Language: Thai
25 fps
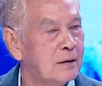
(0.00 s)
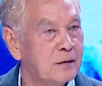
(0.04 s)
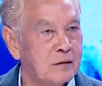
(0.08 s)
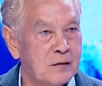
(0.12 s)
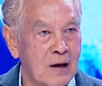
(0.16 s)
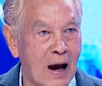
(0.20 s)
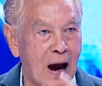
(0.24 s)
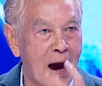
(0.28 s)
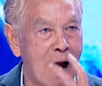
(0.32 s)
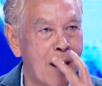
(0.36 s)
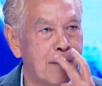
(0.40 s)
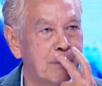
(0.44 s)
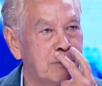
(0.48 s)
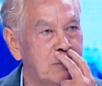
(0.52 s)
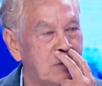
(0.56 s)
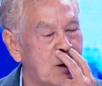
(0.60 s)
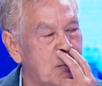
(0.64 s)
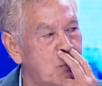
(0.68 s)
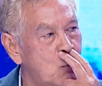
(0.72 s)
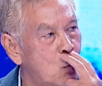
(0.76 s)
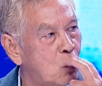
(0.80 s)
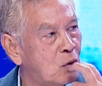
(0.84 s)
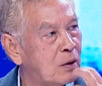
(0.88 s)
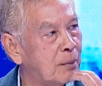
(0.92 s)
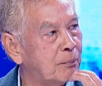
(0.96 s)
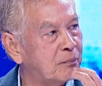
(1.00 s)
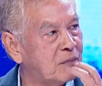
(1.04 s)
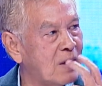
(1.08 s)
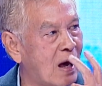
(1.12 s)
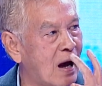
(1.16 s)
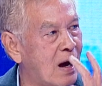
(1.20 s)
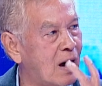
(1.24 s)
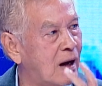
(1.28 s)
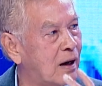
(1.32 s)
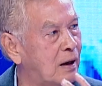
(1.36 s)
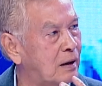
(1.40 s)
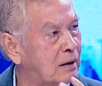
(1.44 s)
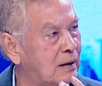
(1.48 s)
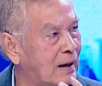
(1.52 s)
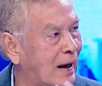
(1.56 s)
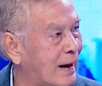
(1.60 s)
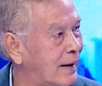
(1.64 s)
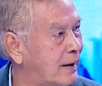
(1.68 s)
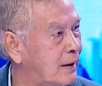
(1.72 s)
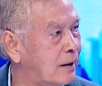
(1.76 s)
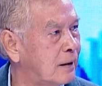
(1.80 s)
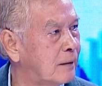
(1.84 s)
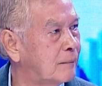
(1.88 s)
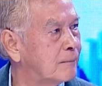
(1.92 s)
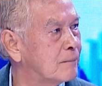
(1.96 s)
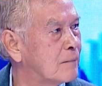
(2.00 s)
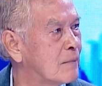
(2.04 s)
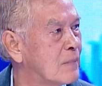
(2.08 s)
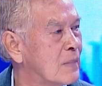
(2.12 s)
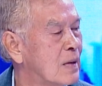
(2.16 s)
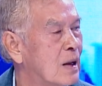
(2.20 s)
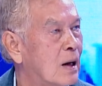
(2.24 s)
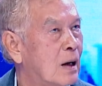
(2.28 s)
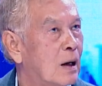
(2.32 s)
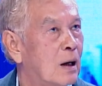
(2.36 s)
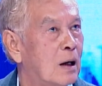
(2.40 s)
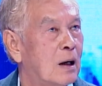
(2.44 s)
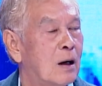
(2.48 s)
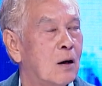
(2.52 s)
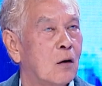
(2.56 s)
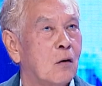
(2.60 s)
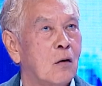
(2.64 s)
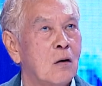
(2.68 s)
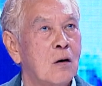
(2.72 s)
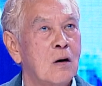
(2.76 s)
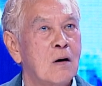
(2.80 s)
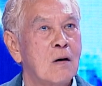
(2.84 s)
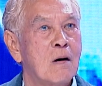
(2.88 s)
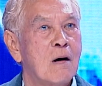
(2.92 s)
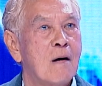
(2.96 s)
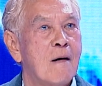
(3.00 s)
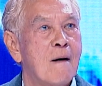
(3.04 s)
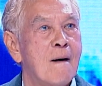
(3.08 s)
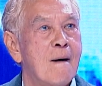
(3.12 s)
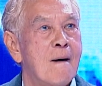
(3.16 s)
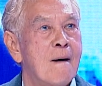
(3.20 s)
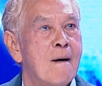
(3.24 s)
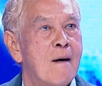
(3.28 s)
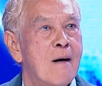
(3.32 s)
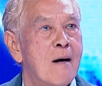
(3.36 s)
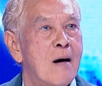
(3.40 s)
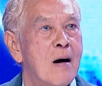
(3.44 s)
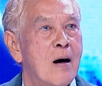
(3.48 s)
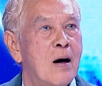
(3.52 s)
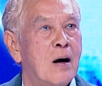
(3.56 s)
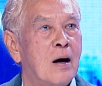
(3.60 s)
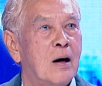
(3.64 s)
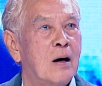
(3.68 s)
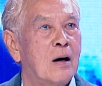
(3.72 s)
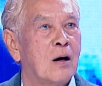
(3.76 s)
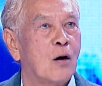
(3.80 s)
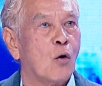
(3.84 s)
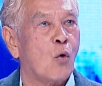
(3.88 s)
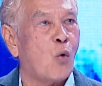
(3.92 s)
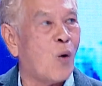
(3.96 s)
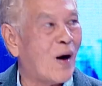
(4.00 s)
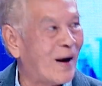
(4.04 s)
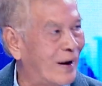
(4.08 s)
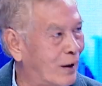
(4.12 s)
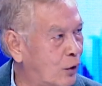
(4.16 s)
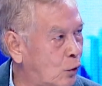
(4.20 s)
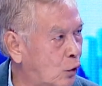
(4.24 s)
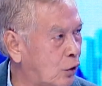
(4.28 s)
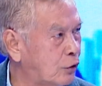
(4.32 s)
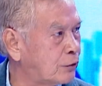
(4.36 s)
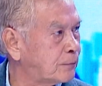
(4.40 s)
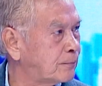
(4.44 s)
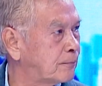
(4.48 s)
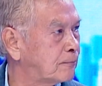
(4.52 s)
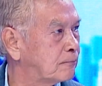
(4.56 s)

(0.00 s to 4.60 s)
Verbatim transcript: จามน้ำมูกน้ำตาไหล แล้วก็ควันรถ